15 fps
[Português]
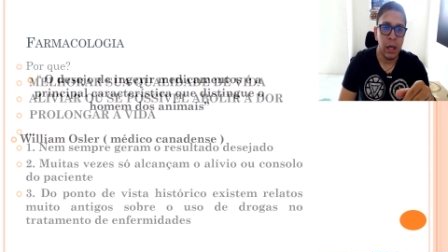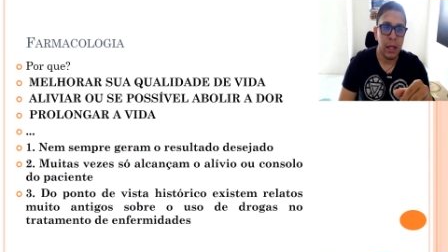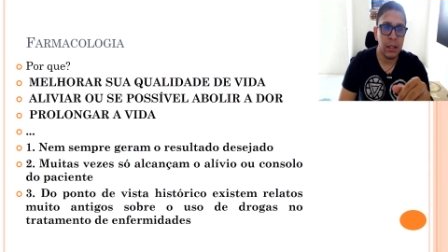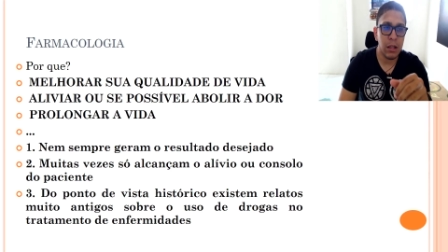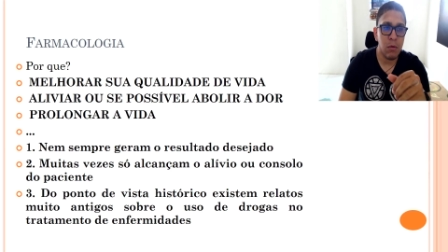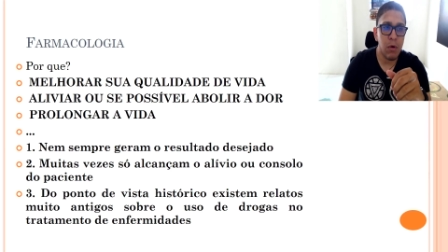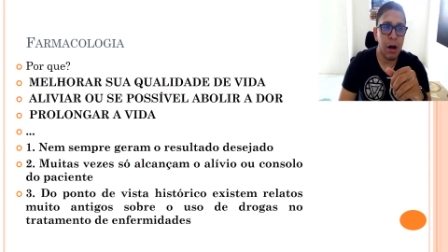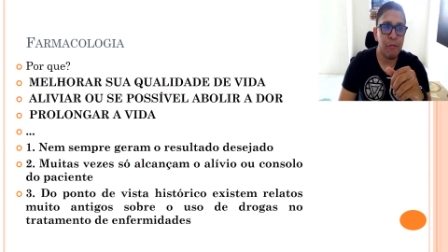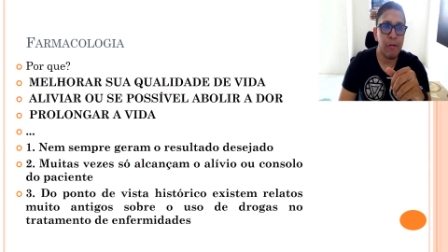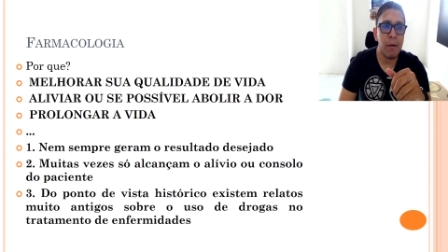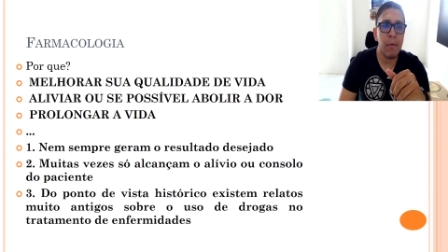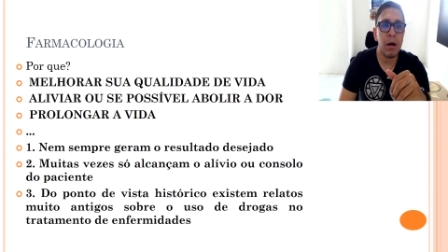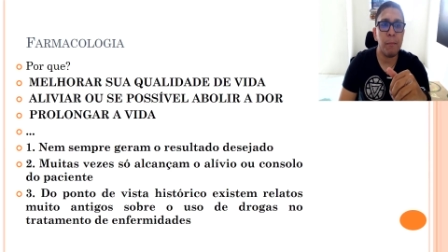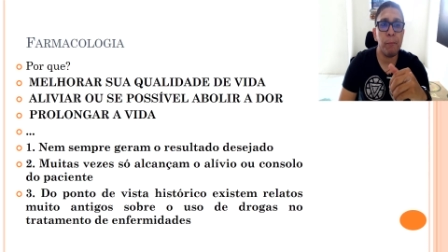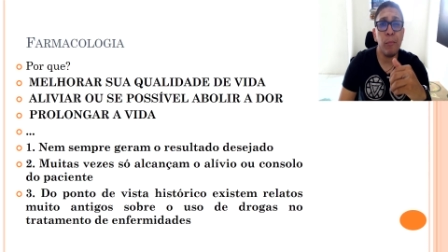Então, a
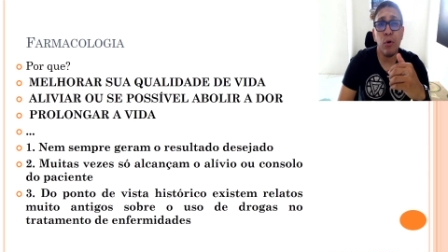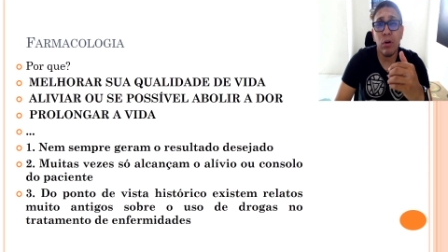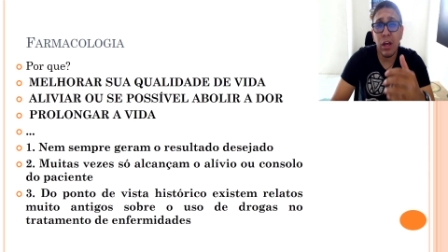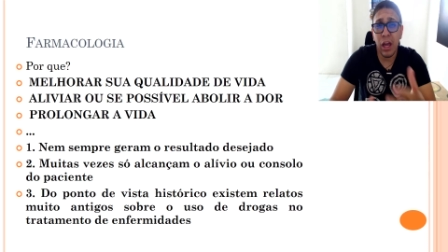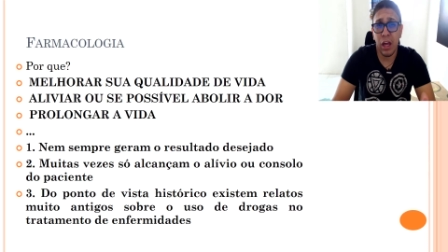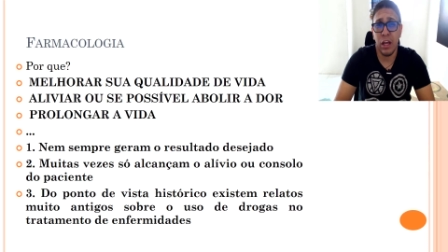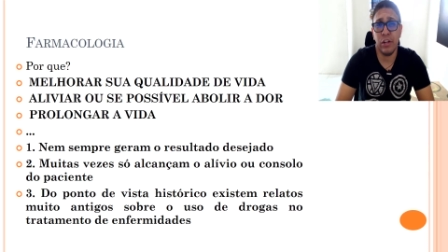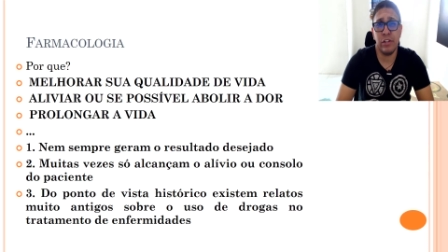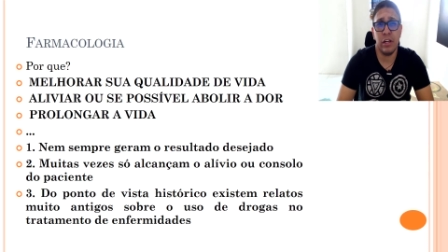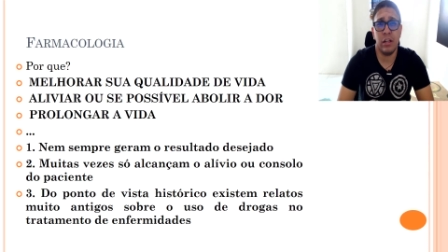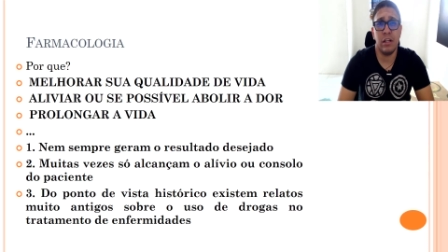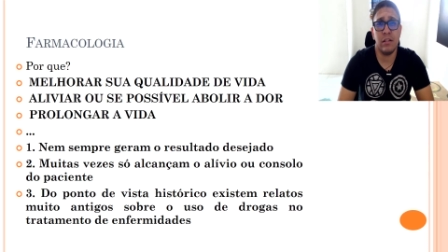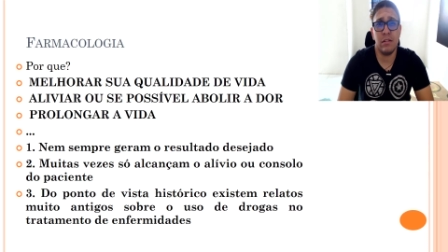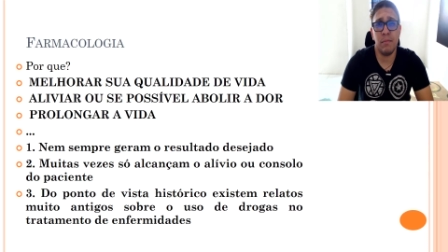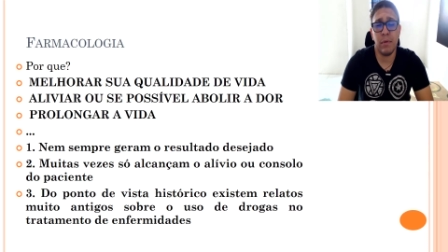forma por que
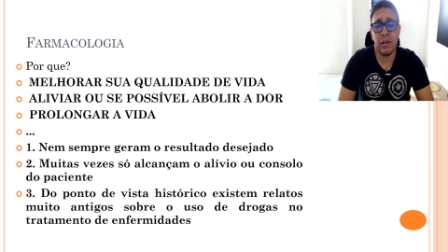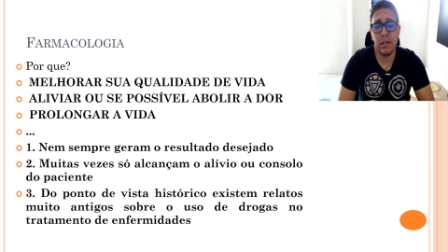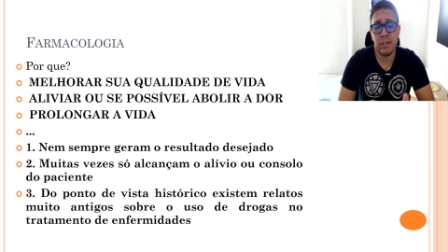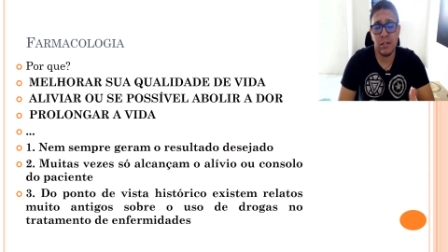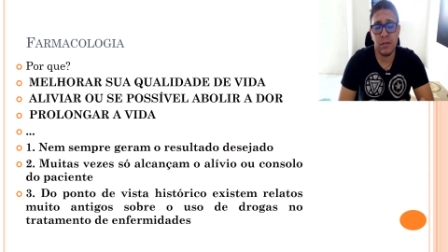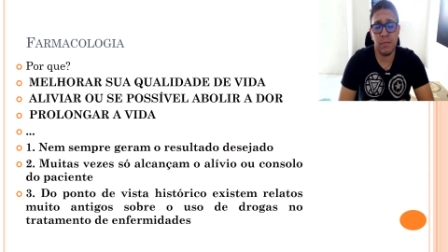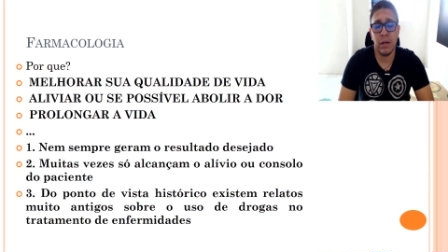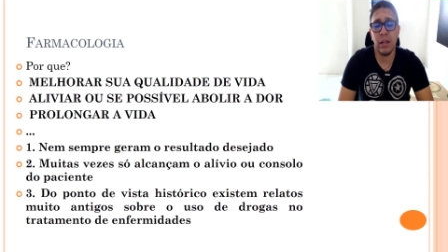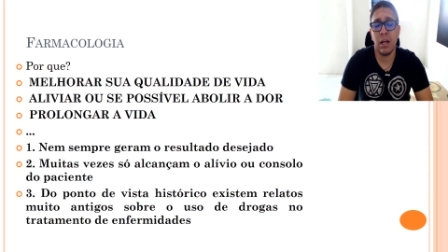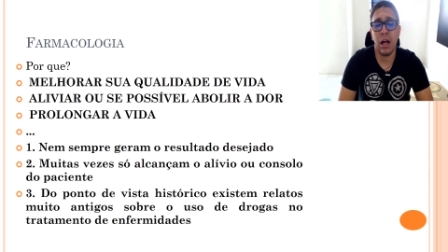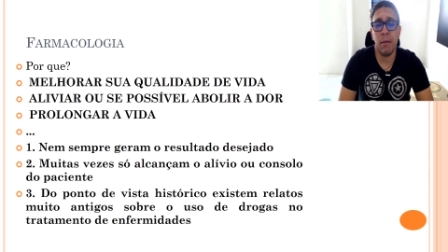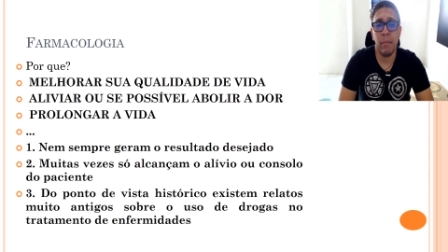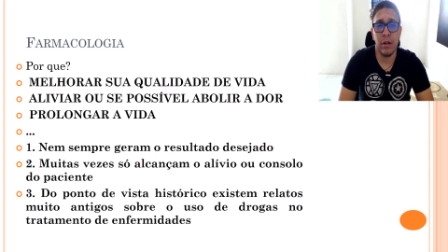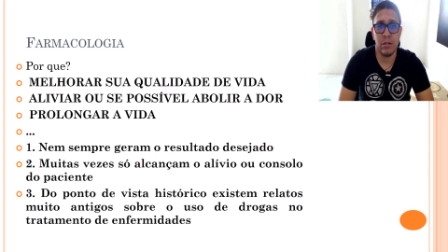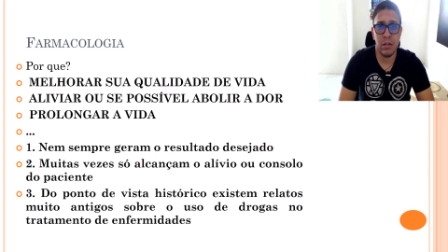ingerir esse, esses
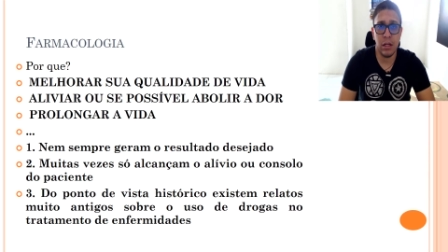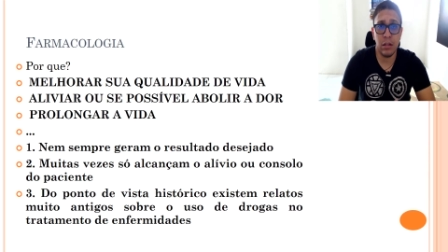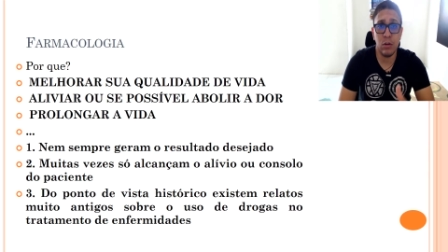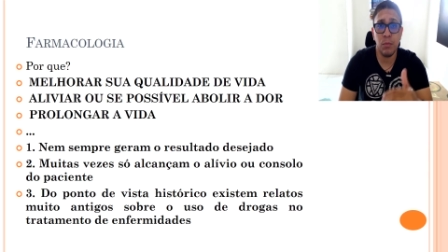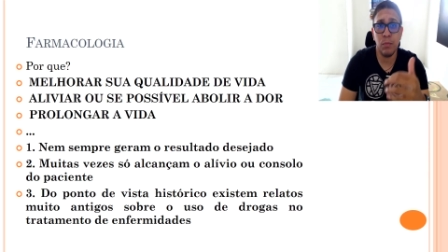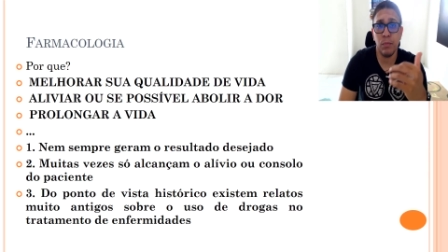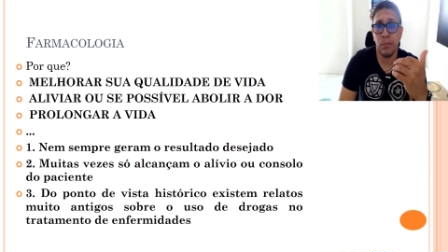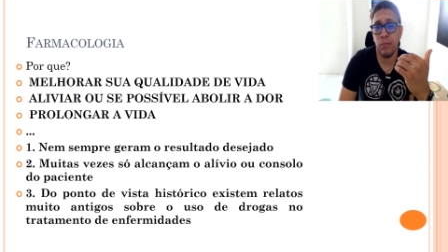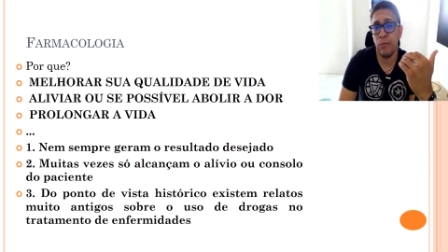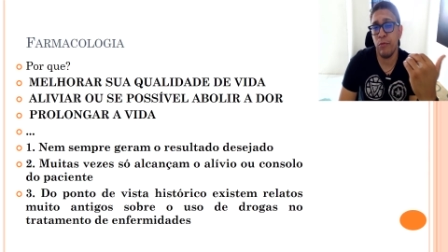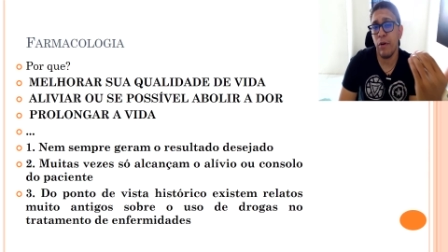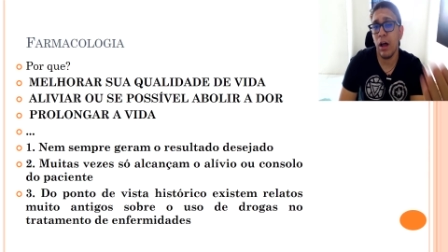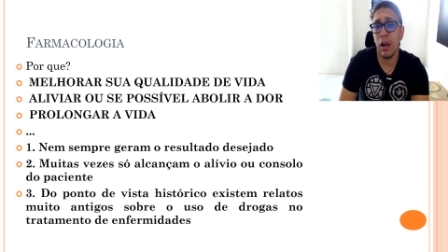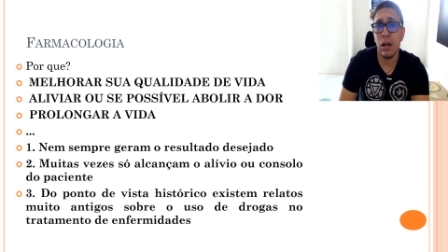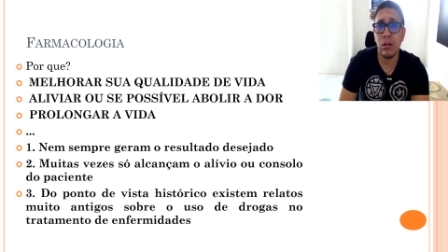medicamentos, né? Então,
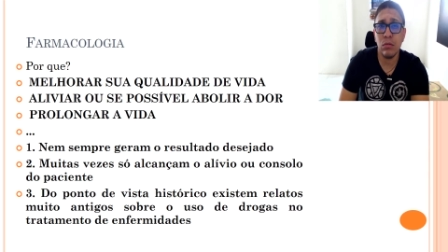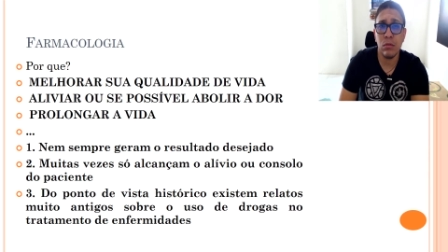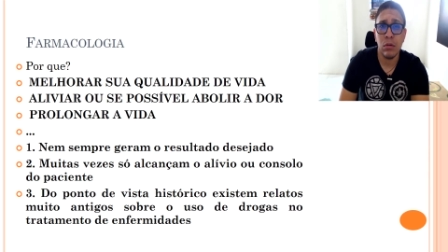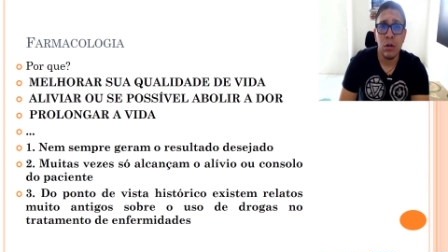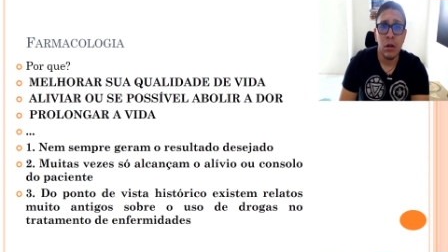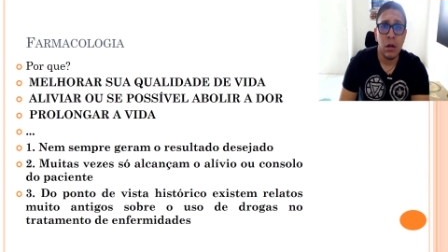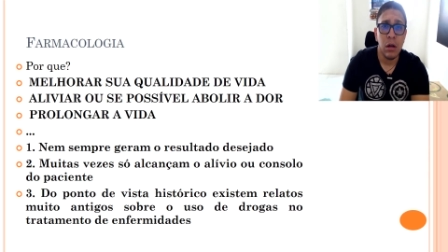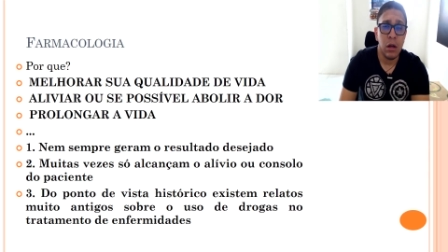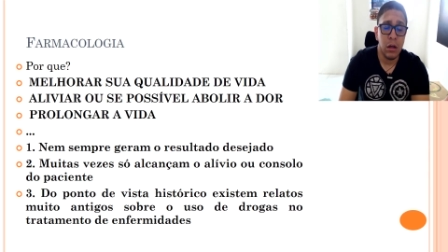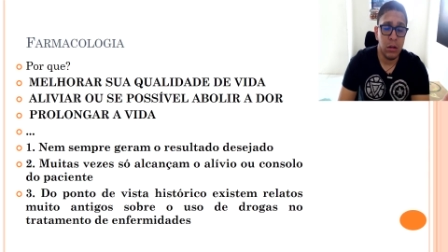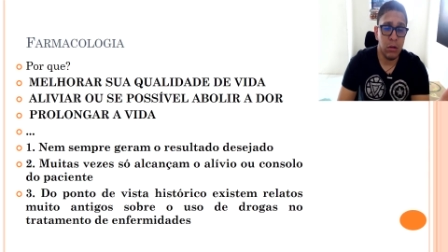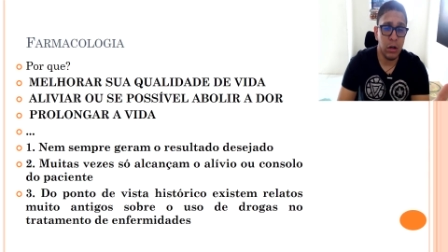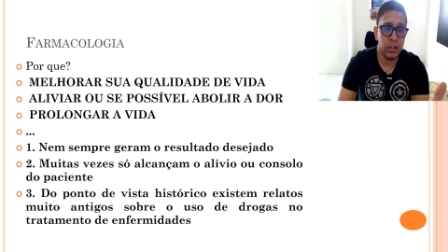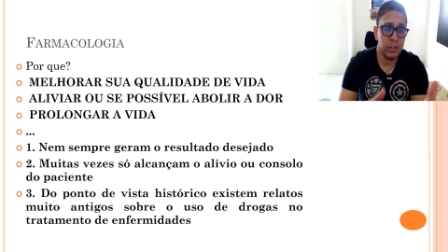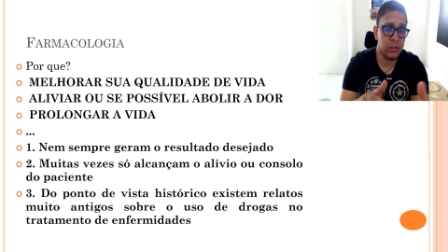falando,
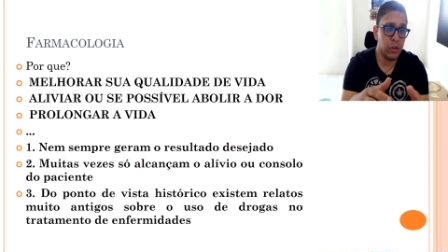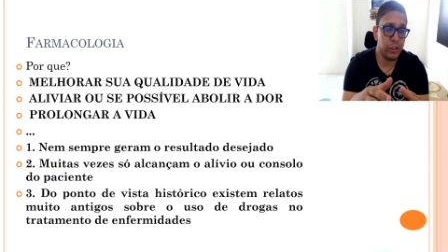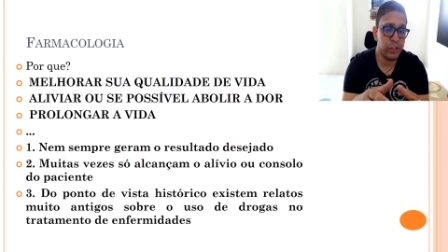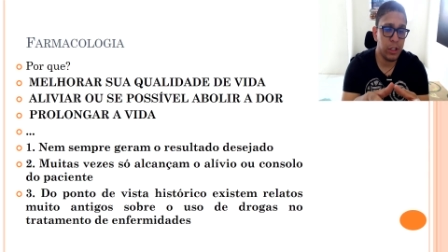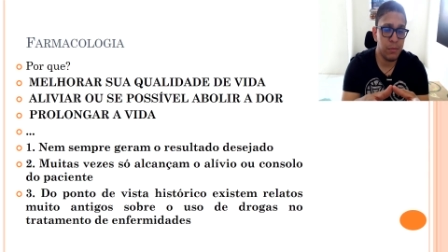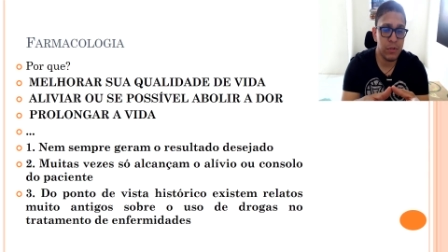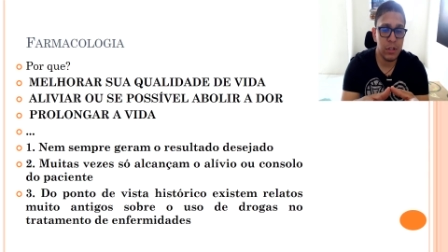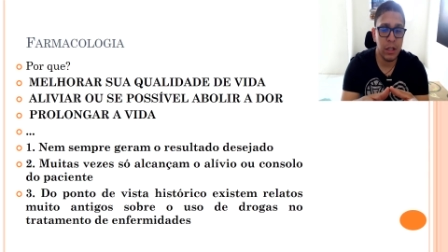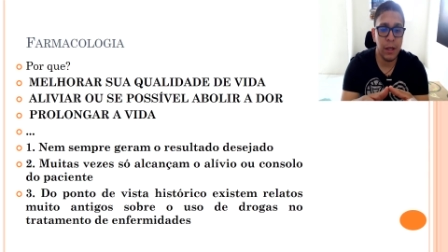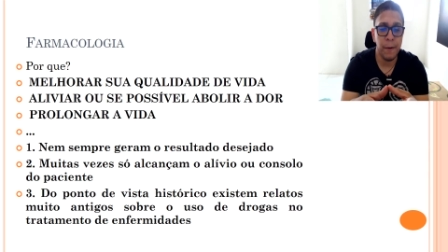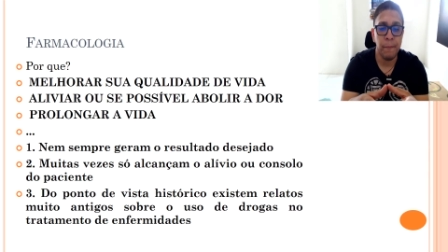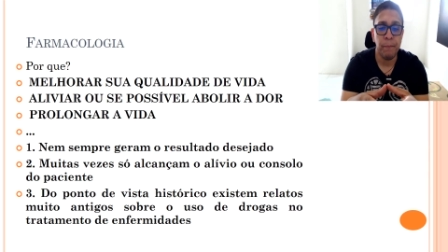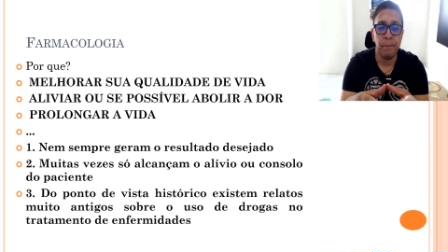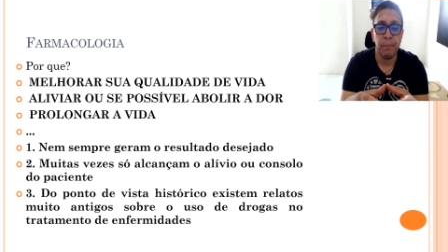nós, nós temos aí